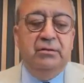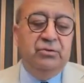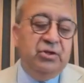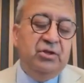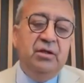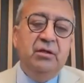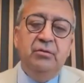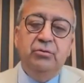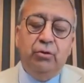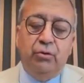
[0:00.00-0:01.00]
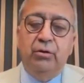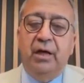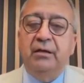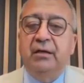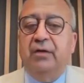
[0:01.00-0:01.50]
ciddi
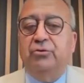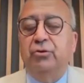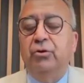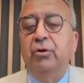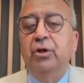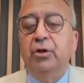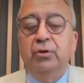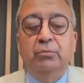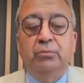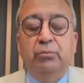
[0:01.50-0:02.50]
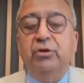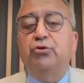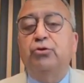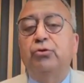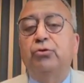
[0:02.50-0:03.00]
sorunlar yaratıyor. Burada
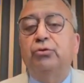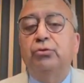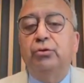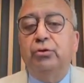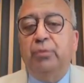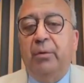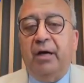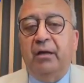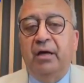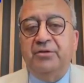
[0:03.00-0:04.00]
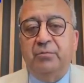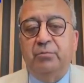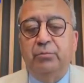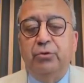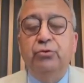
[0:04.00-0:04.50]
şunu unutmamak
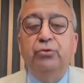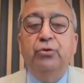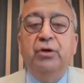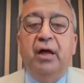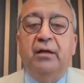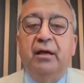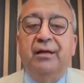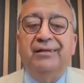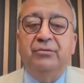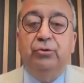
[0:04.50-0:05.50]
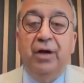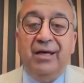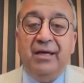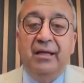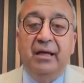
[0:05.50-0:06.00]
lazım. Bugün dünyada,
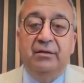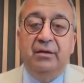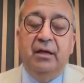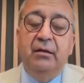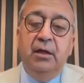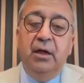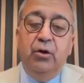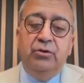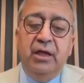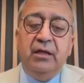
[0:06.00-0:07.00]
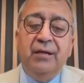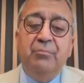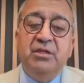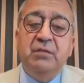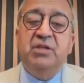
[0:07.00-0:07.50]
dünya genelinde özellikle
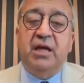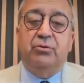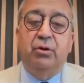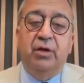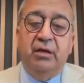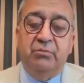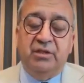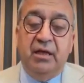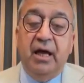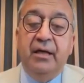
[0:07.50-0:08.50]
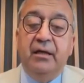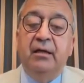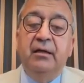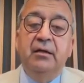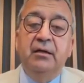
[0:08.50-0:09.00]
bizim sektörlerimizde yani
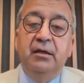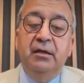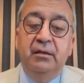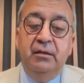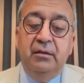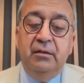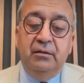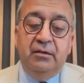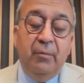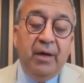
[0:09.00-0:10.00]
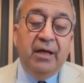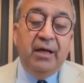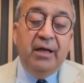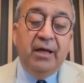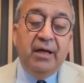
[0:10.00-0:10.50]
e, temel